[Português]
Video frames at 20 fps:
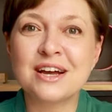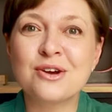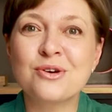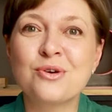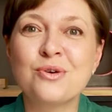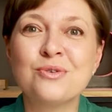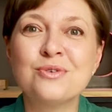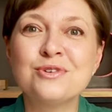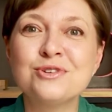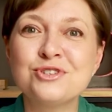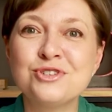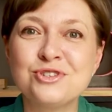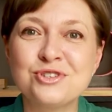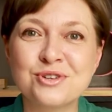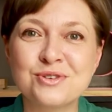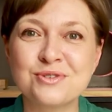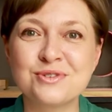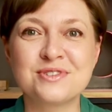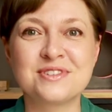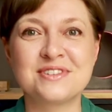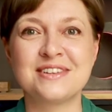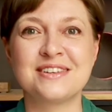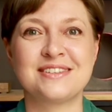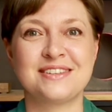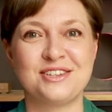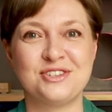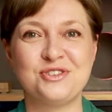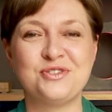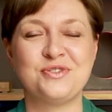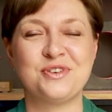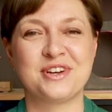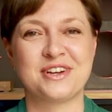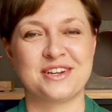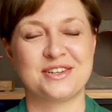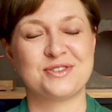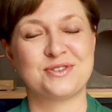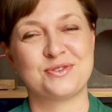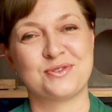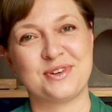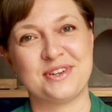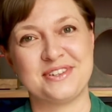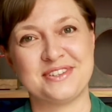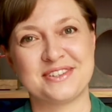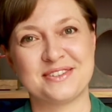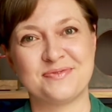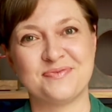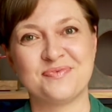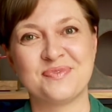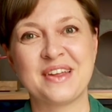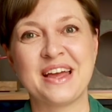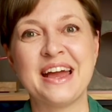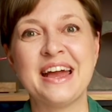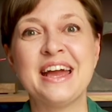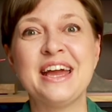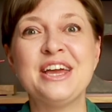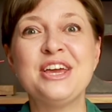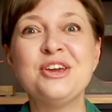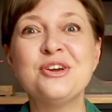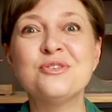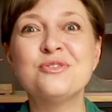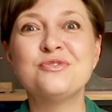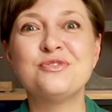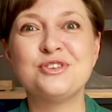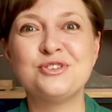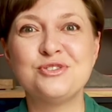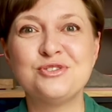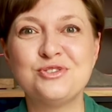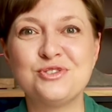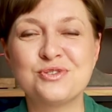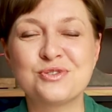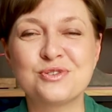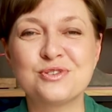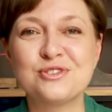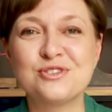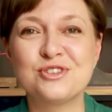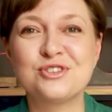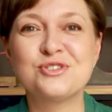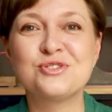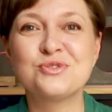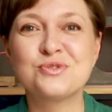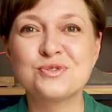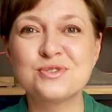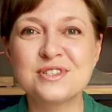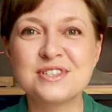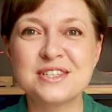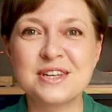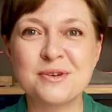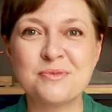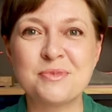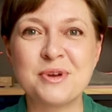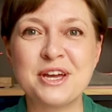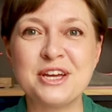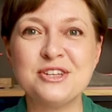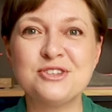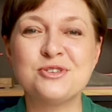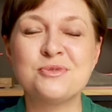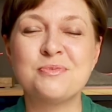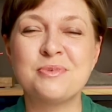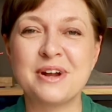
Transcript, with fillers: acústicos nas edificações. E o vídeo de hoje é justamente